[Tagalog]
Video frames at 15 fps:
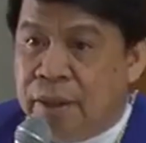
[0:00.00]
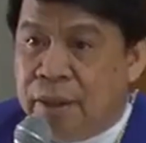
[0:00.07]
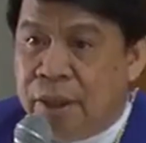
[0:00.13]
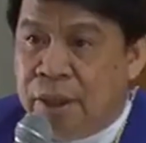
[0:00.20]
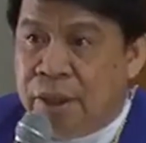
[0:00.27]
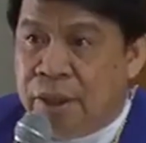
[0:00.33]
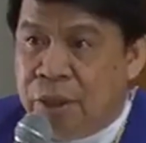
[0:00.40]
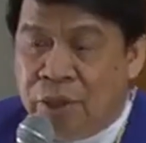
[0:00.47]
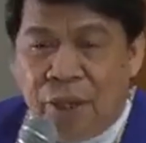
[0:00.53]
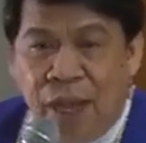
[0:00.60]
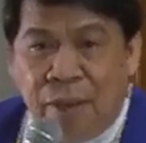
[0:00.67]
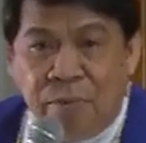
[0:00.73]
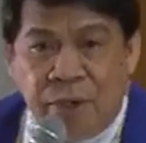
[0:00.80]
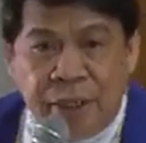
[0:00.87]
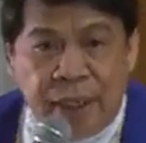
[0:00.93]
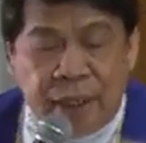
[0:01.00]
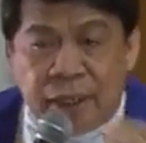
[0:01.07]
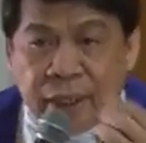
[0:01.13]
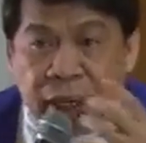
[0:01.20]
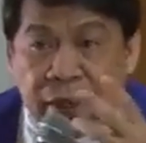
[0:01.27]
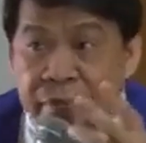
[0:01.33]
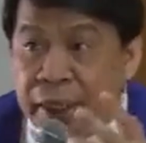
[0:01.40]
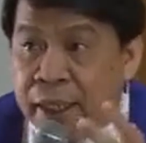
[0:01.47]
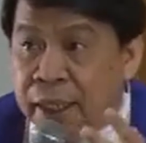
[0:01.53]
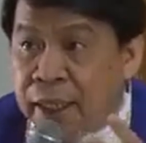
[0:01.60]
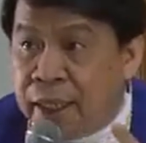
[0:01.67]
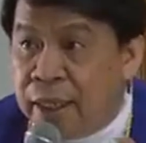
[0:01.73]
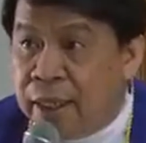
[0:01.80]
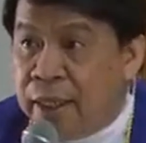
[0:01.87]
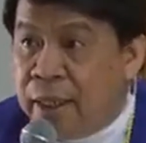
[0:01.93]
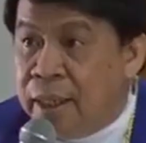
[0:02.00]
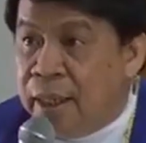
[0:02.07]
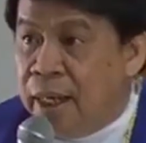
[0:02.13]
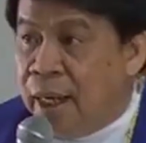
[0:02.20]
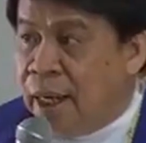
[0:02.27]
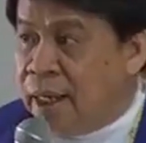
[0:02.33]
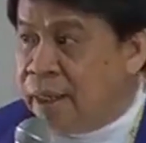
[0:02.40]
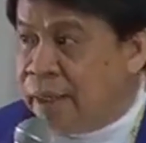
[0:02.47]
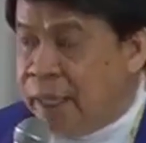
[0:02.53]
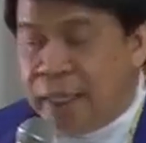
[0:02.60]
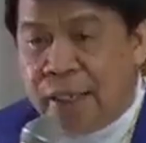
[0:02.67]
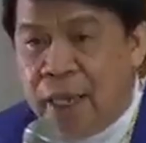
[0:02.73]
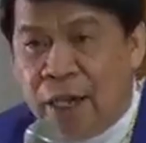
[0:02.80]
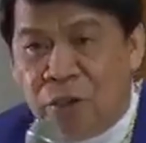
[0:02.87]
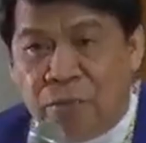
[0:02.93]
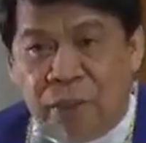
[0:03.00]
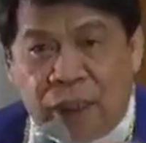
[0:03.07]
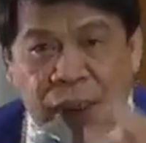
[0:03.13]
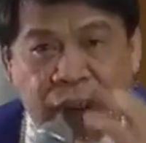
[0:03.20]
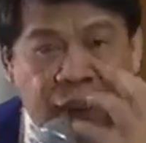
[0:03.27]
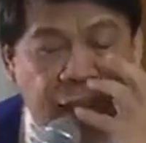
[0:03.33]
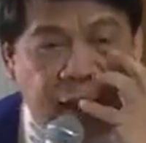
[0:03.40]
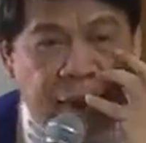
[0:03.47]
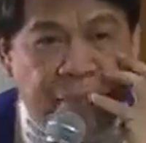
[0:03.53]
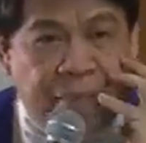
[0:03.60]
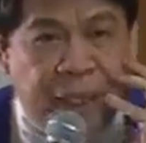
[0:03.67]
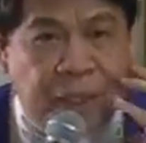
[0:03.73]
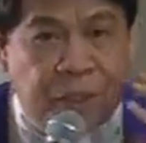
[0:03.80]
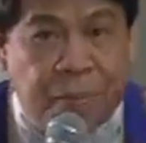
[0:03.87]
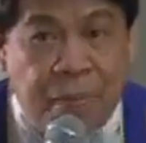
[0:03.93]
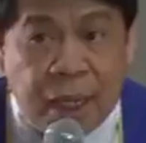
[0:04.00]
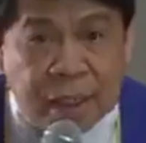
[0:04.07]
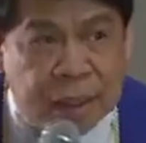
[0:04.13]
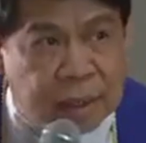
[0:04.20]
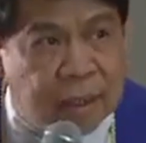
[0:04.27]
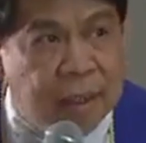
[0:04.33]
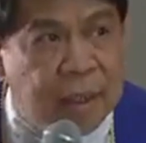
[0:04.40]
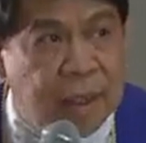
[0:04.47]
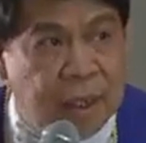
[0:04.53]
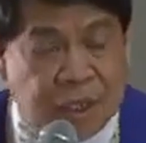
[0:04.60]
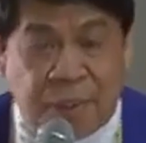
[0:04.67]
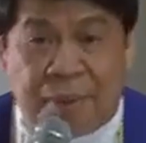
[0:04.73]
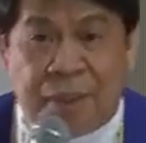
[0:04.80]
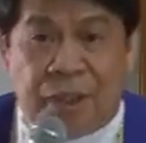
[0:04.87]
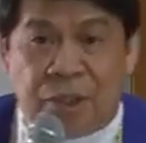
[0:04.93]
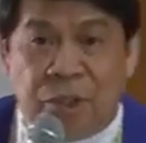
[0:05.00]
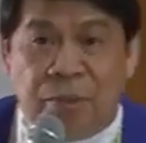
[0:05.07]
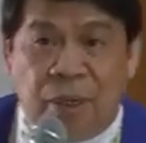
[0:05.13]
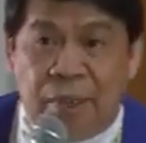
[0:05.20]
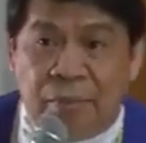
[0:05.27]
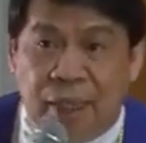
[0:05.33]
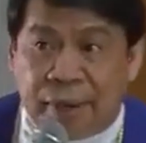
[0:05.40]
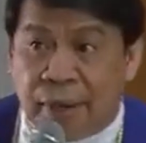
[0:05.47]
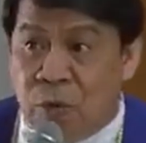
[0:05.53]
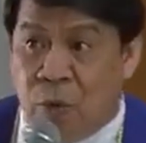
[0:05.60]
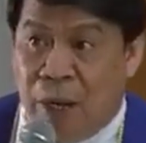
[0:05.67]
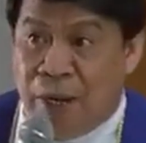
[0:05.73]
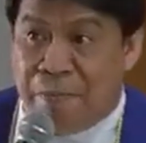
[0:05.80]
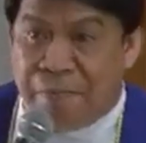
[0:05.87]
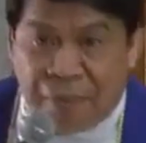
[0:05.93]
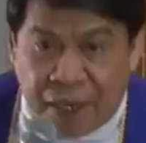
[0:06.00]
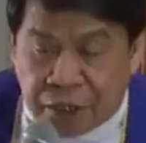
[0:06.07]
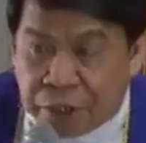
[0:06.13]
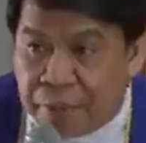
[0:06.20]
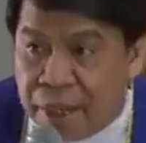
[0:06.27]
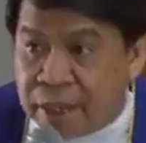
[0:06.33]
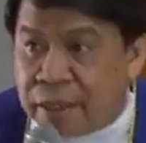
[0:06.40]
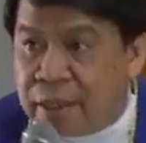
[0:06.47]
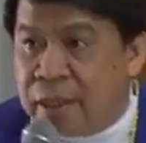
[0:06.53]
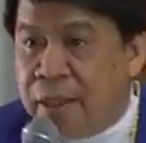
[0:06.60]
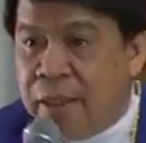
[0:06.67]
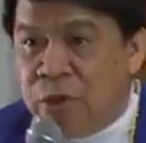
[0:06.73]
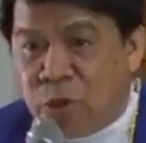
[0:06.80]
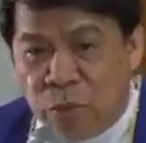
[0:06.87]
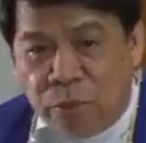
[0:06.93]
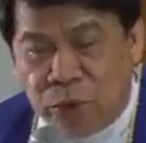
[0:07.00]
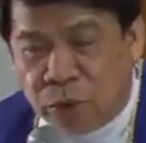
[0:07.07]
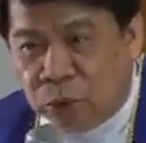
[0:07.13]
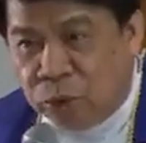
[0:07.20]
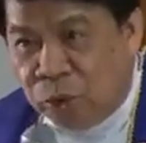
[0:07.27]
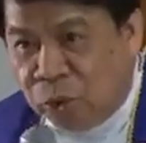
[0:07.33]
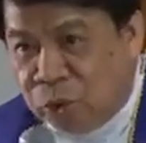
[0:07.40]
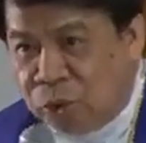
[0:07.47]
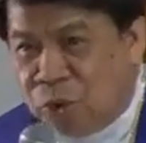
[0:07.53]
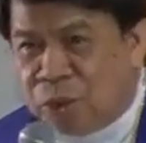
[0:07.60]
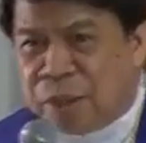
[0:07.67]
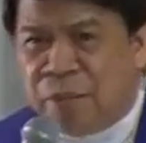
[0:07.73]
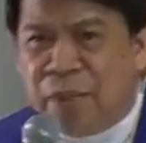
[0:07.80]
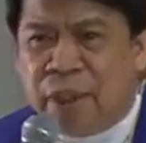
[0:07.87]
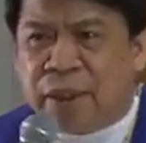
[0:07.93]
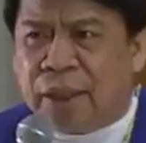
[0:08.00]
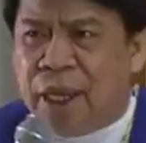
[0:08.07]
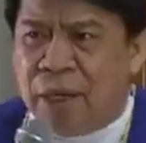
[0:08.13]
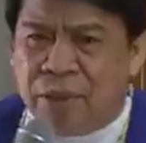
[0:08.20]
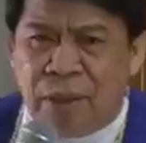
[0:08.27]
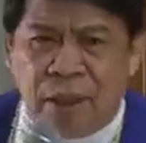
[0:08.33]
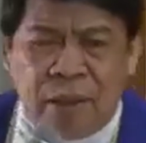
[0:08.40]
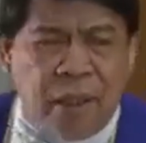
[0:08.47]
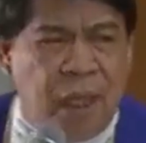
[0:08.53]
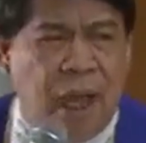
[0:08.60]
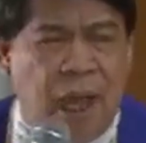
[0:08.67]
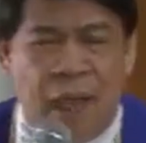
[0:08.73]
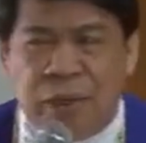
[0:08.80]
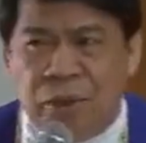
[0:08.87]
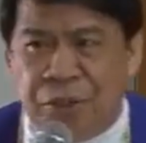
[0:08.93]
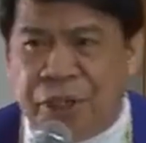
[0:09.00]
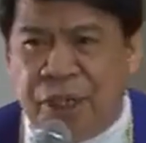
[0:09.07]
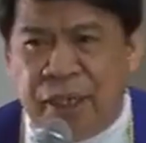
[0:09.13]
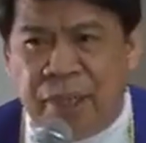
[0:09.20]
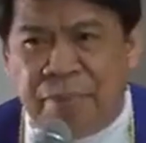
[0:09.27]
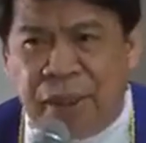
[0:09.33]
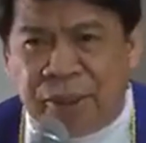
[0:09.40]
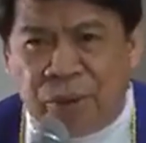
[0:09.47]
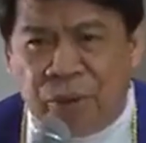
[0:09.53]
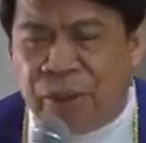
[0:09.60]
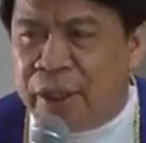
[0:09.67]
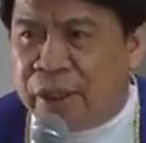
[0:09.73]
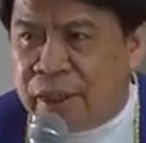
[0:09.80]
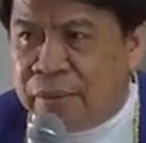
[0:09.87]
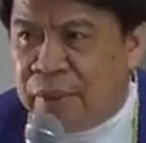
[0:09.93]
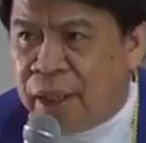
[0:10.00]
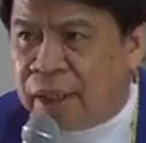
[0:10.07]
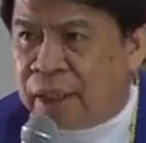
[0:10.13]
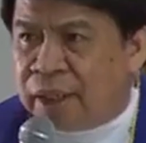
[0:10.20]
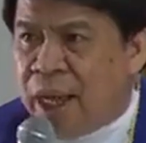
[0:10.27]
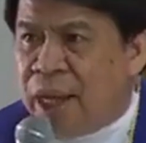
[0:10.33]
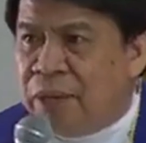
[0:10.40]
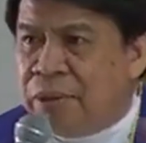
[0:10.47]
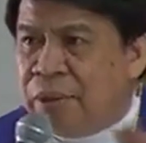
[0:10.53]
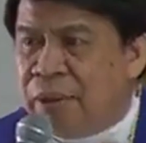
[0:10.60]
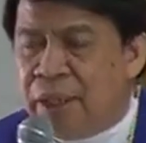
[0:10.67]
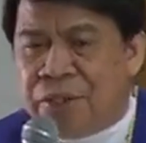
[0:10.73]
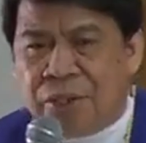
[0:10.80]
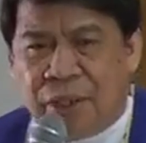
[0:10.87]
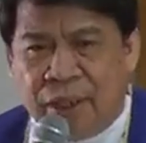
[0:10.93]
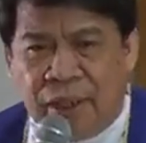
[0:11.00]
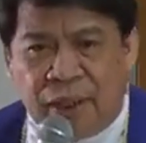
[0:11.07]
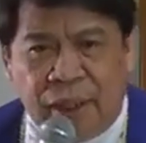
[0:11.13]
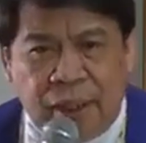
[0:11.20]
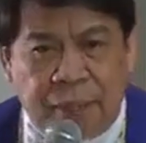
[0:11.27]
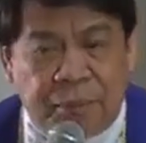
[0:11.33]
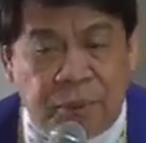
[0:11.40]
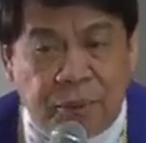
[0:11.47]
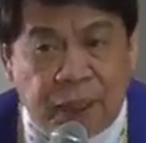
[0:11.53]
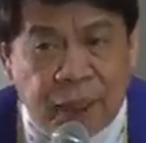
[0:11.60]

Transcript: Yung amoy ay grabe. Ha? Nahiya akong maglagay ng face mask sapagkat yung mga madre, walang face mask. Tumutulong doon sa mga taong halos inabandonan ng mga tao ng, ng lipunan.